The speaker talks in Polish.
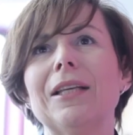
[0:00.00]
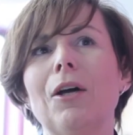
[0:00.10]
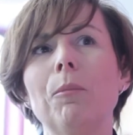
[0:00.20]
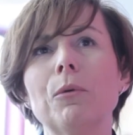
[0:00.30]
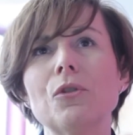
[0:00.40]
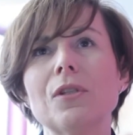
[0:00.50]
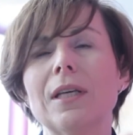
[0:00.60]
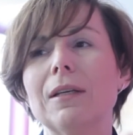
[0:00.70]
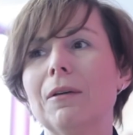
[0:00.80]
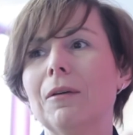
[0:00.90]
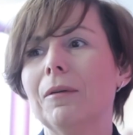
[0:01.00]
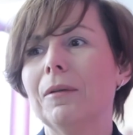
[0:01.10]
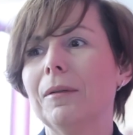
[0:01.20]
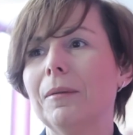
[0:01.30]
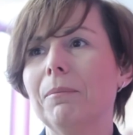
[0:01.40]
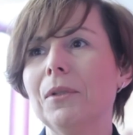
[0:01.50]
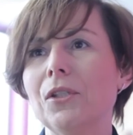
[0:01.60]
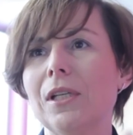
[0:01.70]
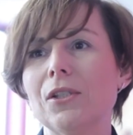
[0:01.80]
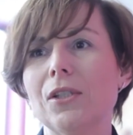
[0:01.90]
oprócz tego yy,
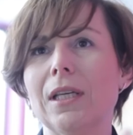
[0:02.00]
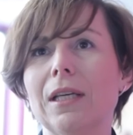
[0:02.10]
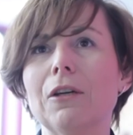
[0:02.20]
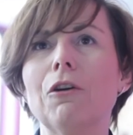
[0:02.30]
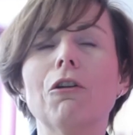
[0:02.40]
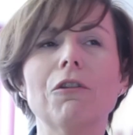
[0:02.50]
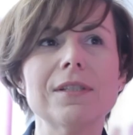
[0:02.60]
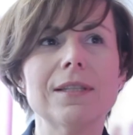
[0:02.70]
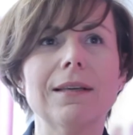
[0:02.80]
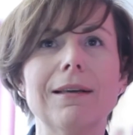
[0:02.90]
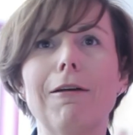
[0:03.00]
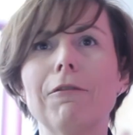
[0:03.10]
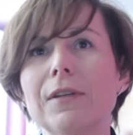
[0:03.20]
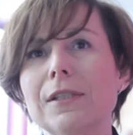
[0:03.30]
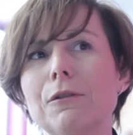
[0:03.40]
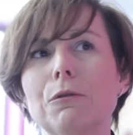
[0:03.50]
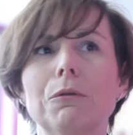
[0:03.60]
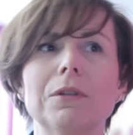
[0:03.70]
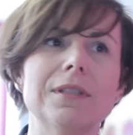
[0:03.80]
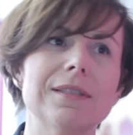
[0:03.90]
myślę, że kolorystyka,
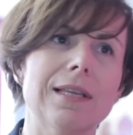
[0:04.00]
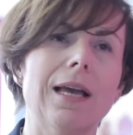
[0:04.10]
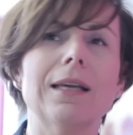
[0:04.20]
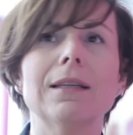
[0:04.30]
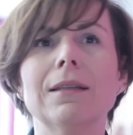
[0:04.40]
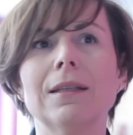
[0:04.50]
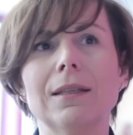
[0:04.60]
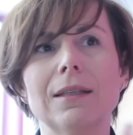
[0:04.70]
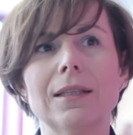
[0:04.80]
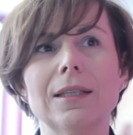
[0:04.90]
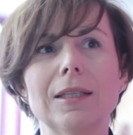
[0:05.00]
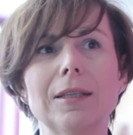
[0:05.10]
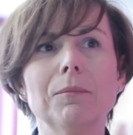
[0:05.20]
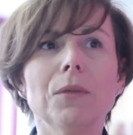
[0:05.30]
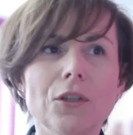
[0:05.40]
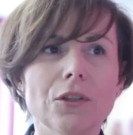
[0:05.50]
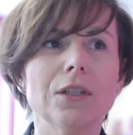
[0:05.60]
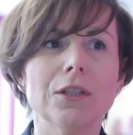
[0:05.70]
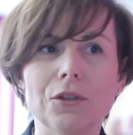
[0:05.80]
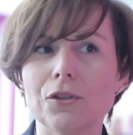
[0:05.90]
wystrój, design yy,
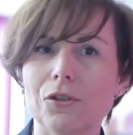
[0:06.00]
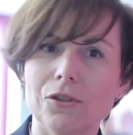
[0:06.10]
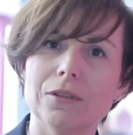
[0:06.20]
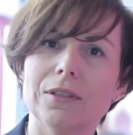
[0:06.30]
inny niż